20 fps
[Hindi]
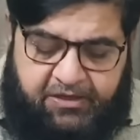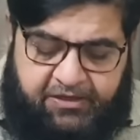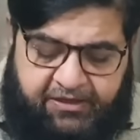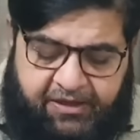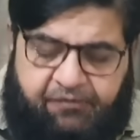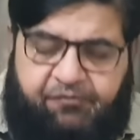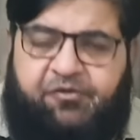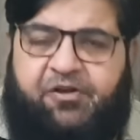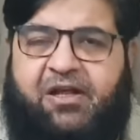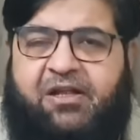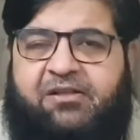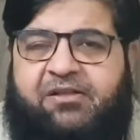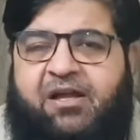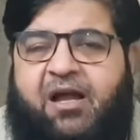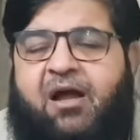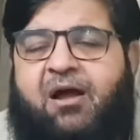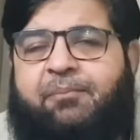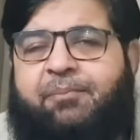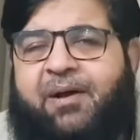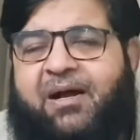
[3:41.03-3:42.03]
कैफियत
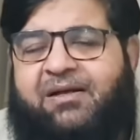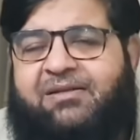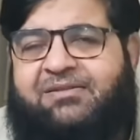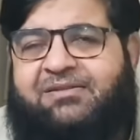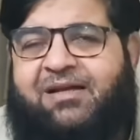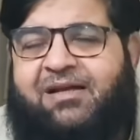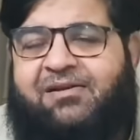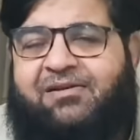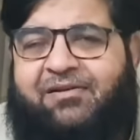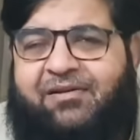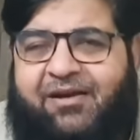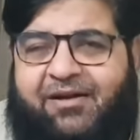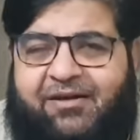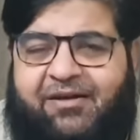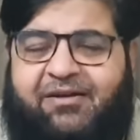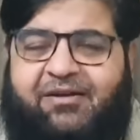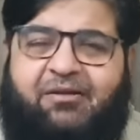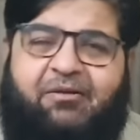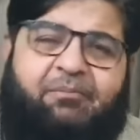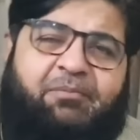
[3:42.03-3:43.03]
यहाँ पाकिस्तान
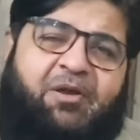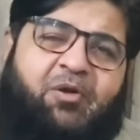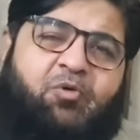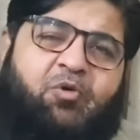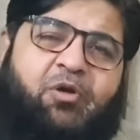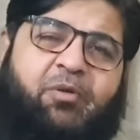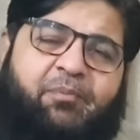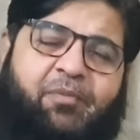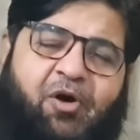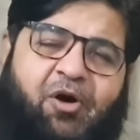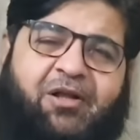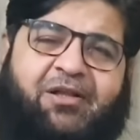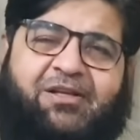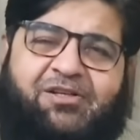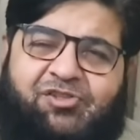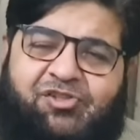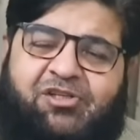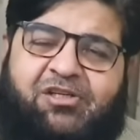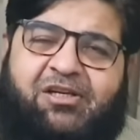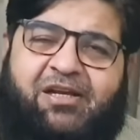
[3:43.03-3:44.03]
क्रिकेट की भी कोई बहुत
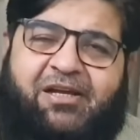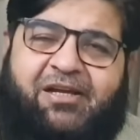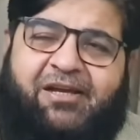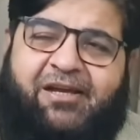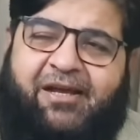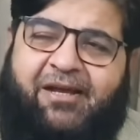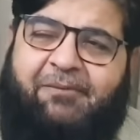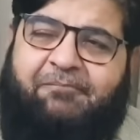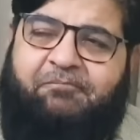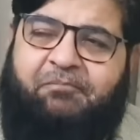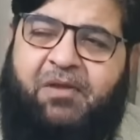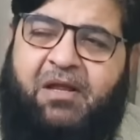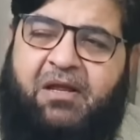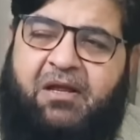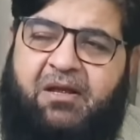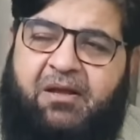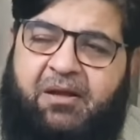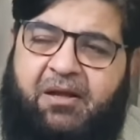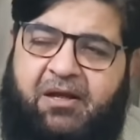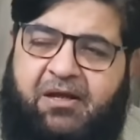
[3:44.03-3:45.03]
अच्छी नहीं
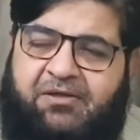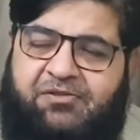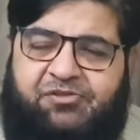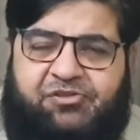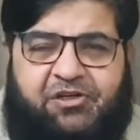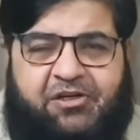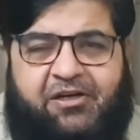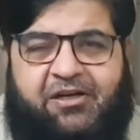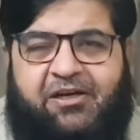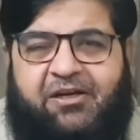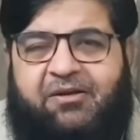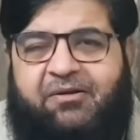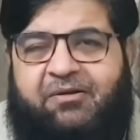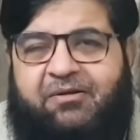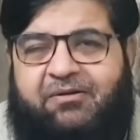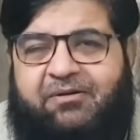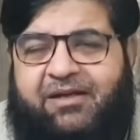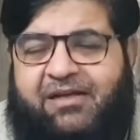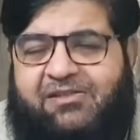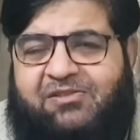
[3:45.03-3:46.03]
है सिडनी
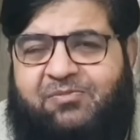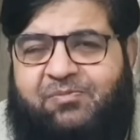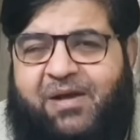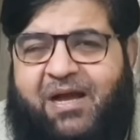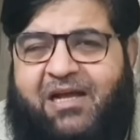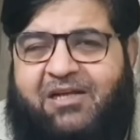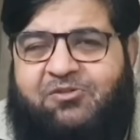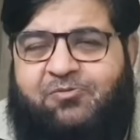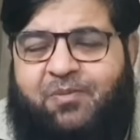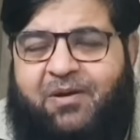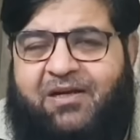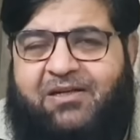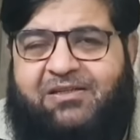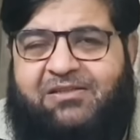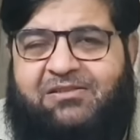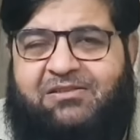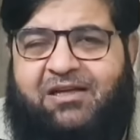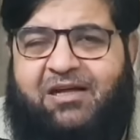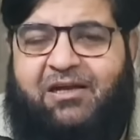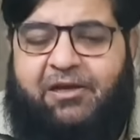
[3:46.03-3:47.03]
टेस्ट मैच
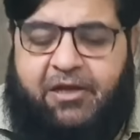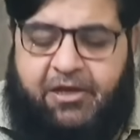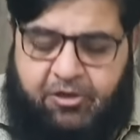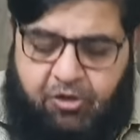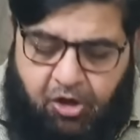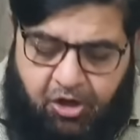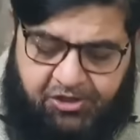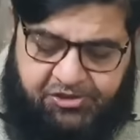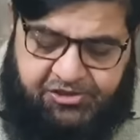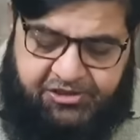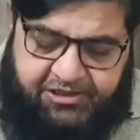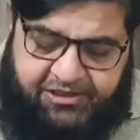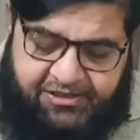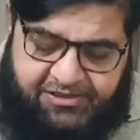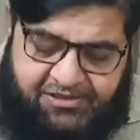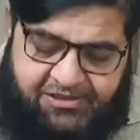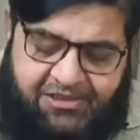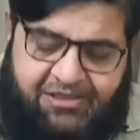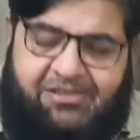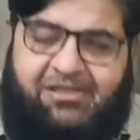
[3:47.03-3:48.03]
पाकिस्तान एक और
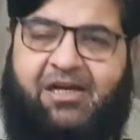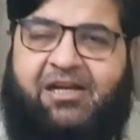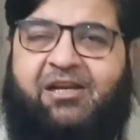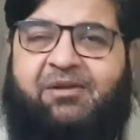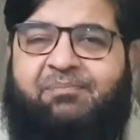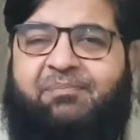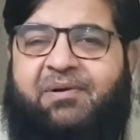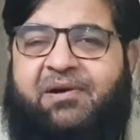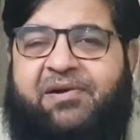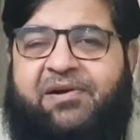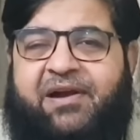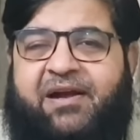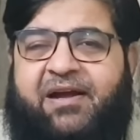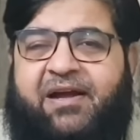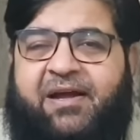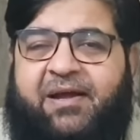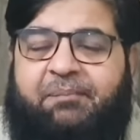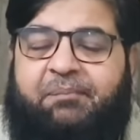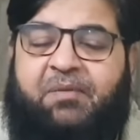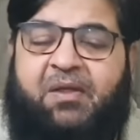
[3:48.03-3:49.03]
शिकस्त की जानब बढ़
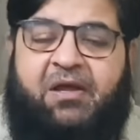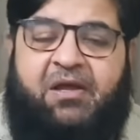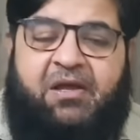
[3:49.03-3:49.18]
रहा है